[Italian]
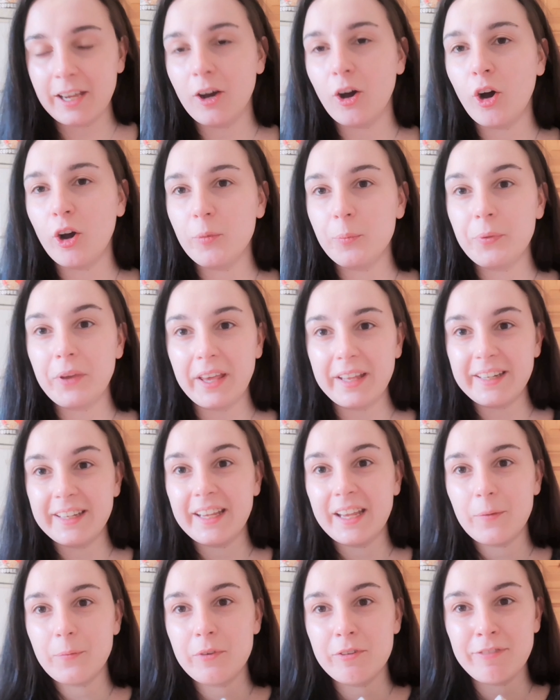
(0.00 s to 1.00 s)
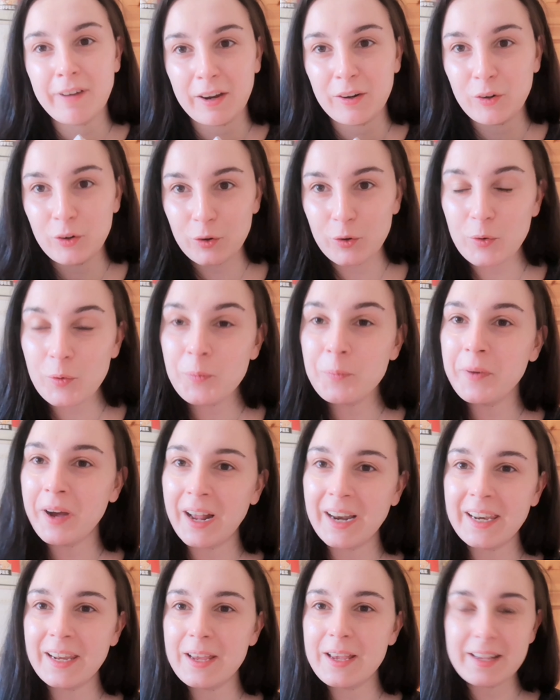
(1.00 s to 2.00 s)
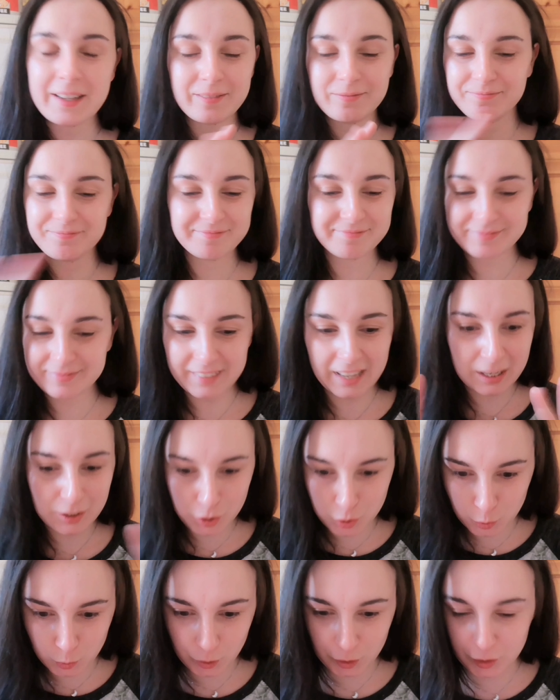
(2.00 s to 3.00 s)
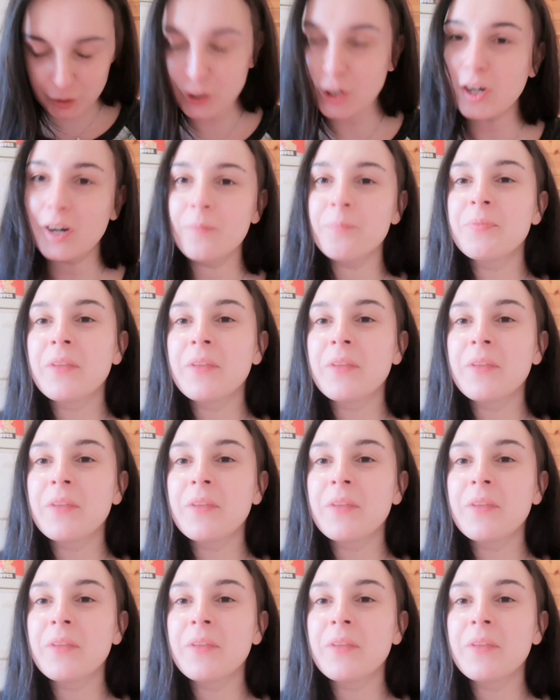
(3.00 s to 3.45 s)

e ho i piedi che mi fanno un male assurdo,